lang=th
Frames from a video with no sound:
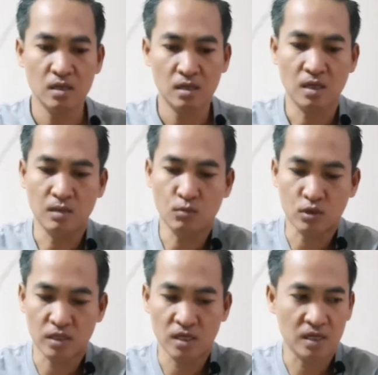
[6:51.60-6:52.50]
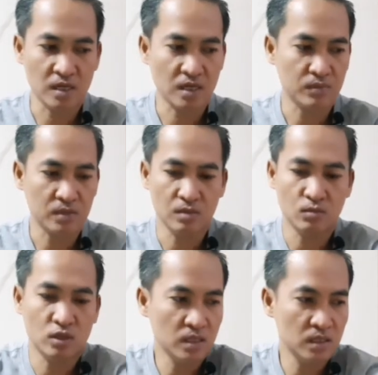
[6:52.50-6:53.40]
ทั้งหมดนี้เลยนะครับทั้งห
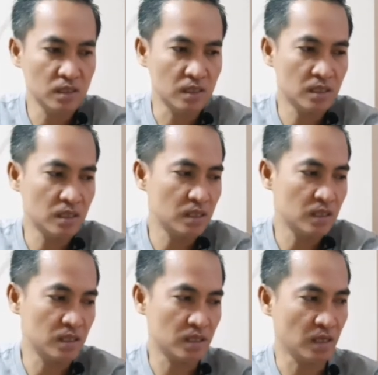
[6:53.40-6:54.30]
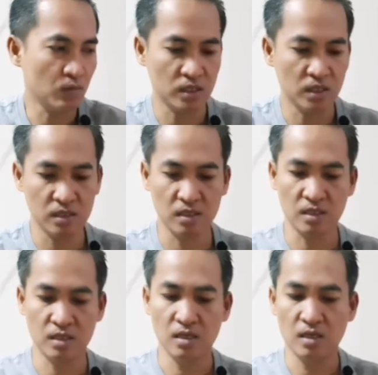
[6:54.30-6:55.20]
มดนี้เลยนะฮะนี่ทั้งหมดนี้เลย
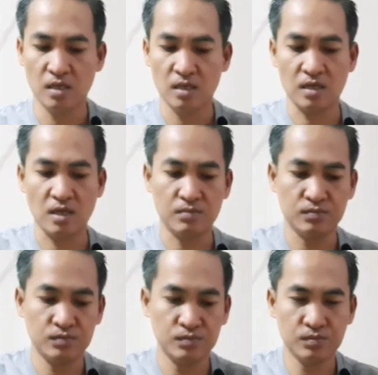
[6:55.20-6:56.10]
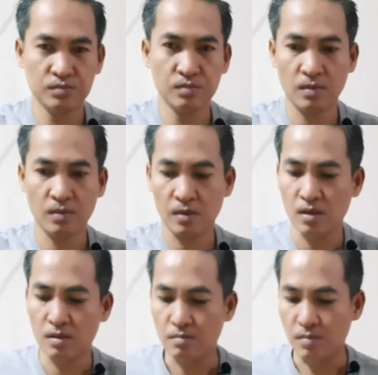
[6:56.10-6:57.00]
นะครับ
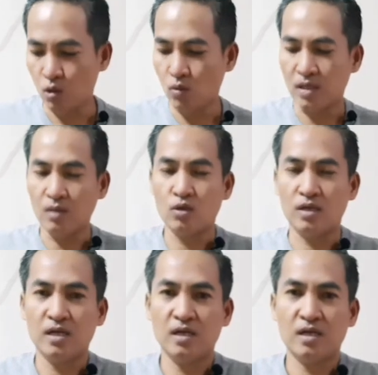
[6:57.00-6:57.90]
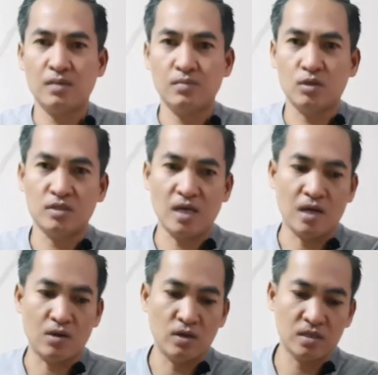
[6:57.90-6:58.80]
มาดูว่าทั้งหมดนี้นะครับ เราจ่า
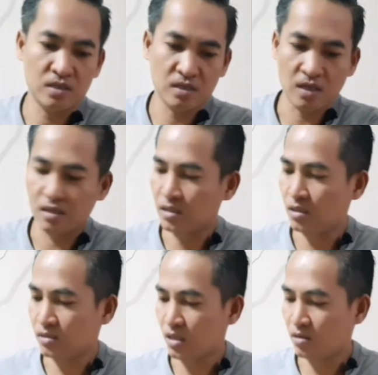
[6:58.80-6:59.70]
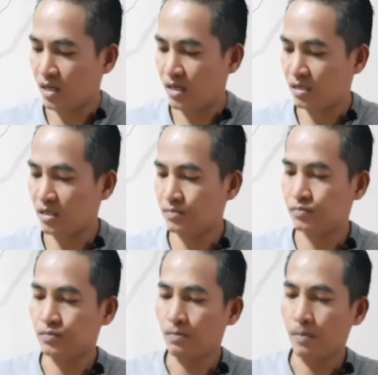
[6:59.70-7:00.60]
ยคนละเราเท่าไหร่นะครับ
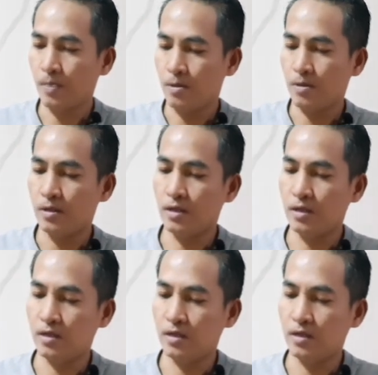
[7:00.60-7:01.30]
นี่